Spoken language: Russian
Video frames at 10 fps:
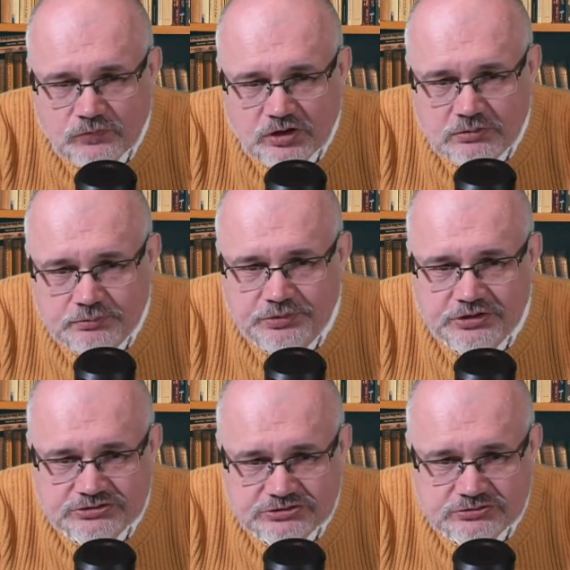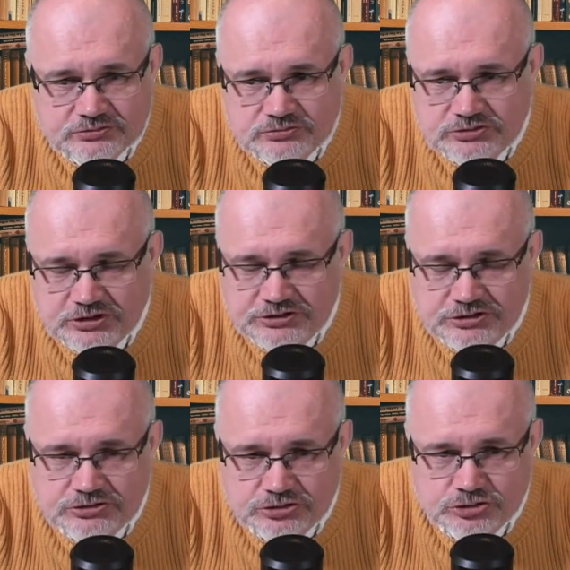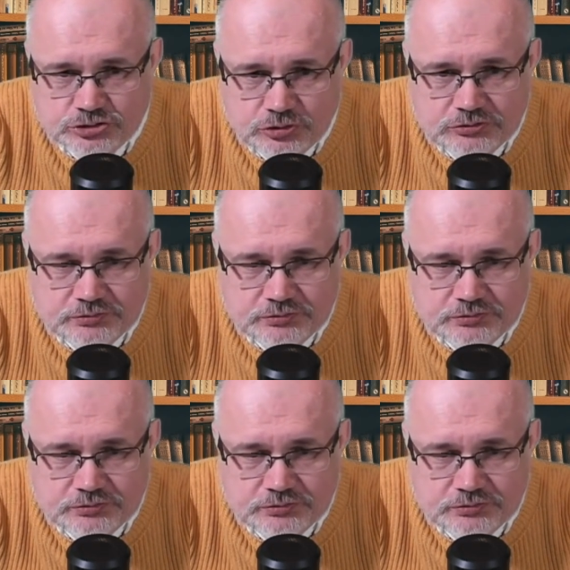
без каких-то ссор,